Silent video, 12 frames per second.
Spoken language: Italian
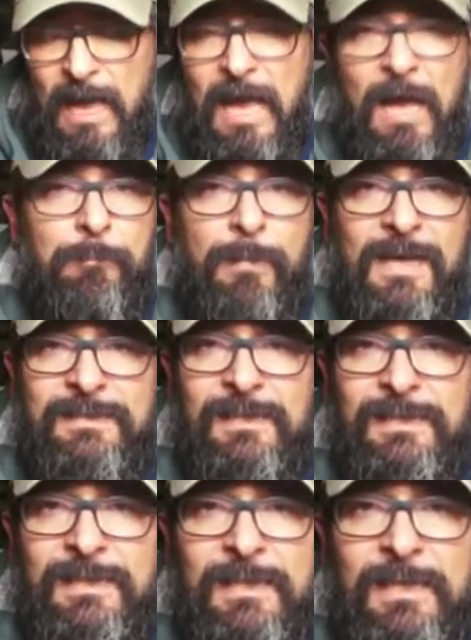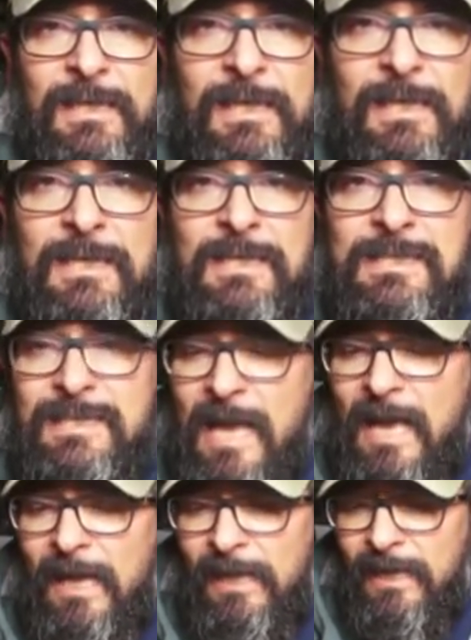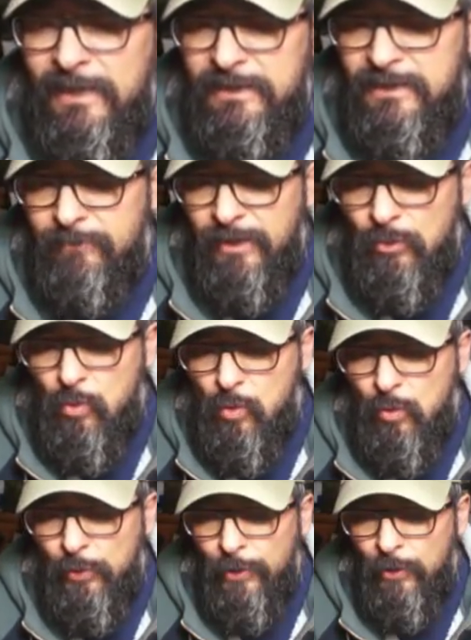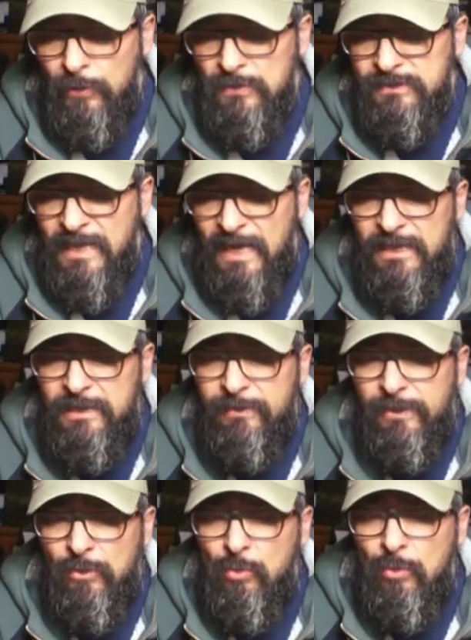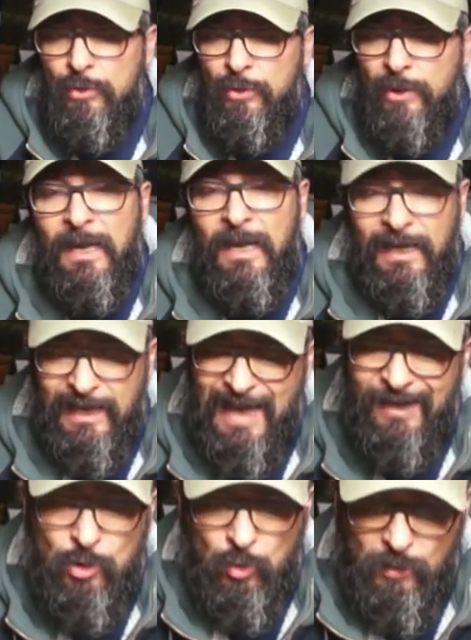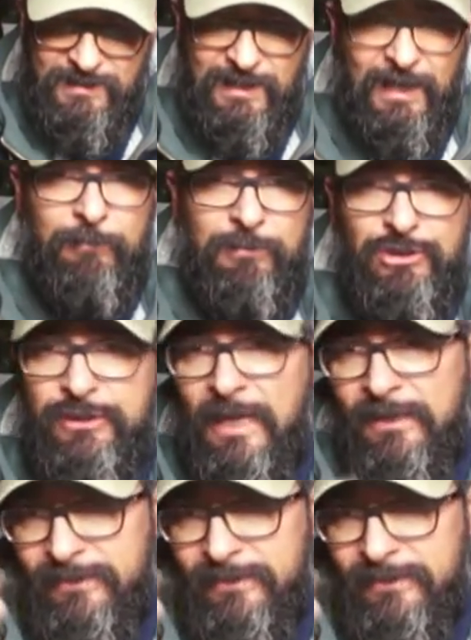a base di sale di mercurio, sali di mercurio che hanno questa capacità